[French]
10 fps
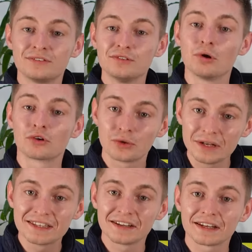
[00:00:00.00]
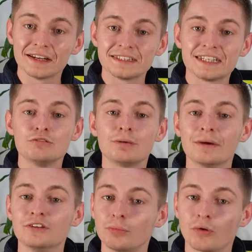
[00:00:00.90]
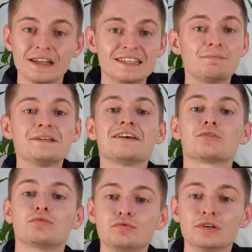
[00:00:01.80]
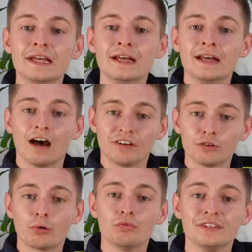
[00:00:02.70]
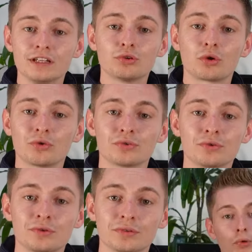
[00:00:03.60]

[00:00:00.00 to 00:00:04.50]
C'est une box connectée à Internet qui vous permet de prendre les applications que vous voulez afin de profiter de votre contenu.